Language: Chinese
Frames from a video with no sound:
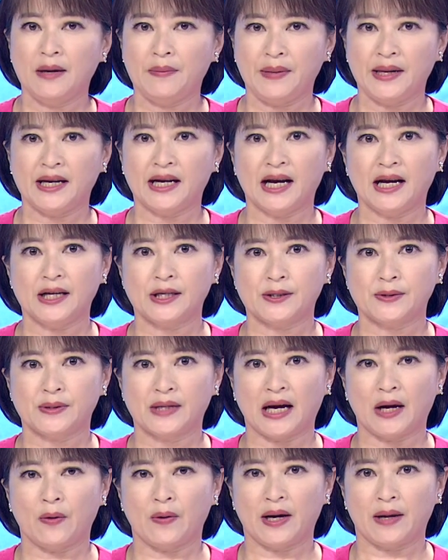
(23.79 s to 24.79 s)
民间司
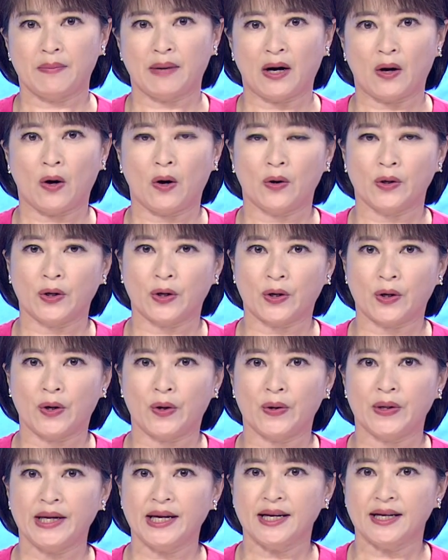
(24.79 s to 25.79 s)
法会嘛呼吁
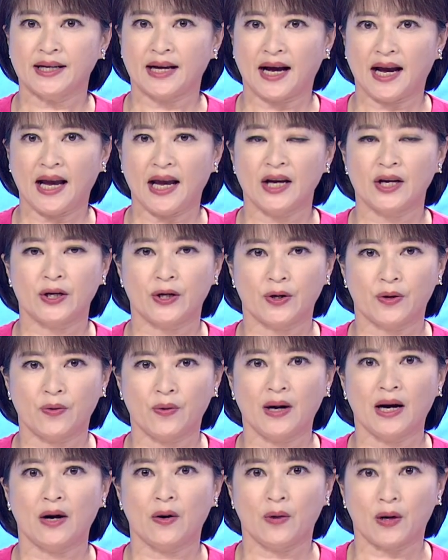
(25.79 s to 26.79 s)
讲，应该爱
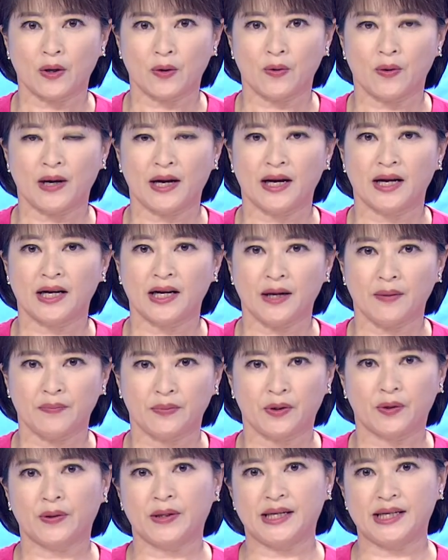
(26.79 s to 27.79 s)
强化法官的
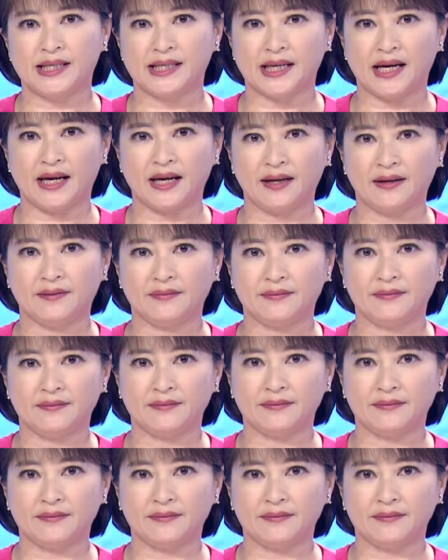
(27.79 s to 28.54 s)
监督机制。